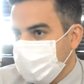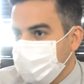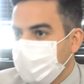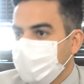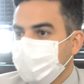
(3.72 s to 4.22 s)
Esse
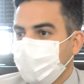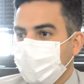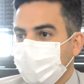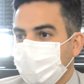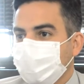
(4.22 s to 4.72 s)

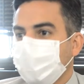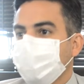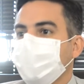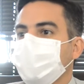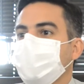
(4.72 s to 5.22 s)
planejamento ele já
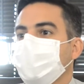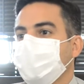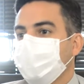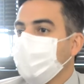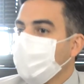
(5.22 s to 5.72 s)
vem
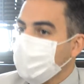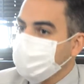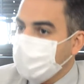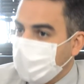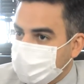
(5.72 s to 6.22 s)
de
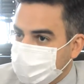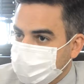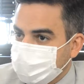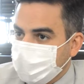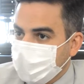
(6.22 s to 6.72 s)
longas
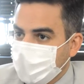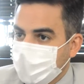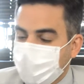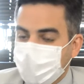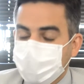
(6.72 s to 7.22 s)
datas.
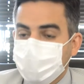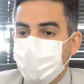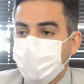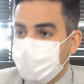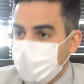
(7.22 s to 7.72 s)
Para se ter
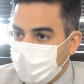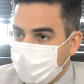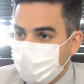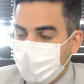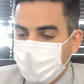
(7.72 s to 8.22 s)
uma
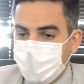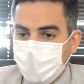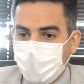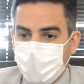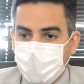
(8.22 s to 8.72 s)
ideia,
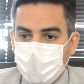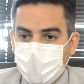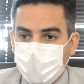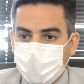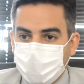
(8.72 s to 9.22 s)

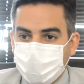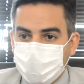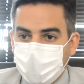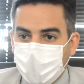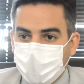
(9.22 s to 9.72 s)
é,
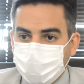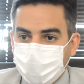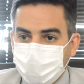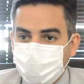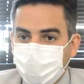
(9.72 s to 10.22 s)
a
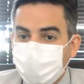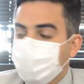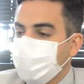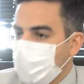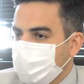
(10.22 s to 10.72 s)
gente
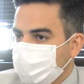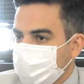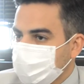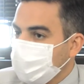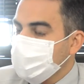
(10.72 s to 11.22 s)
buscou
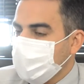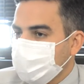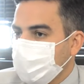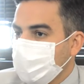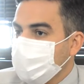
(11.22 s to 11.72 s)
de todas as
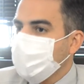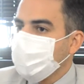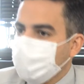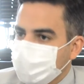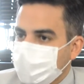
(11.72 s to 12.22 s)
formas
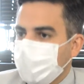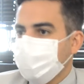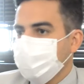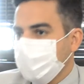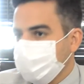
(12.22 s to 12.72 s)
economizar,
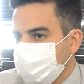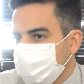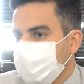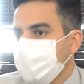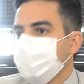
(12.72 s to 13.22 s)
fechar as
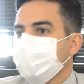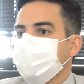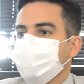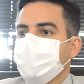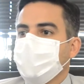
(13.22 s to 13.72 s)

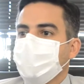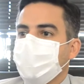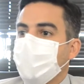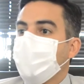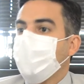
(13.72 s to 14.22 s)
torneiras,
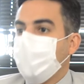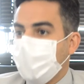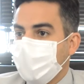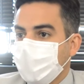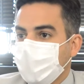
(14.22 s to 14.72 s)

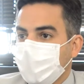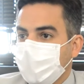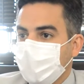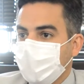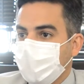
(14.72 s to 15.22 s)
procurar
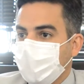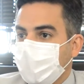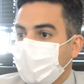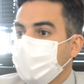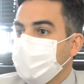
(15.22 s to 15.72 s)
é,
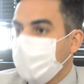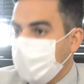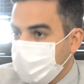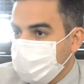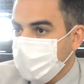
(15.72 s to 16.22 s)

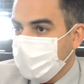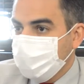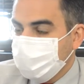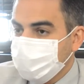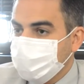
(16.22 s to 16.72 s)
alinhar
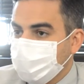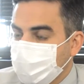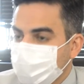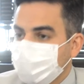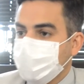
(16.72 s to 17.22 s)
os
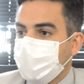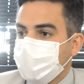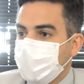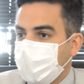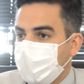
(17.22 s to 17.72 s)
discursos,
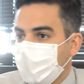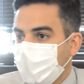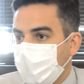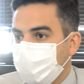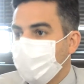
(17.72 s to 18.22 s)
alinhar
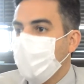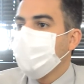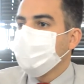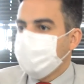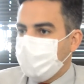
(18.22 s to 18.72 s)
a
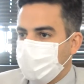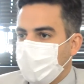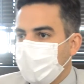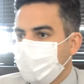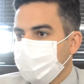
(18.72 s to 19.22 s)
forma de
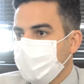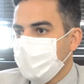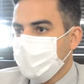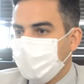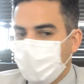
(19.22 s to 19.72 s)
trabalho,
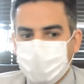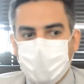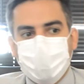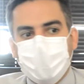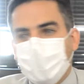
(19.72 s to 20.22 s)
né,
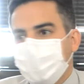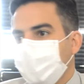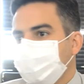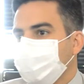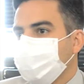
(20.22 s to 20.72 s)
até porque aqui
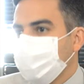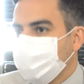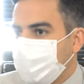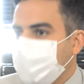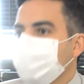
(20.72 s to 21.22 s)
a gente só
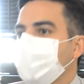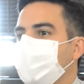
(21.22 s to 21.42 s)
faz uma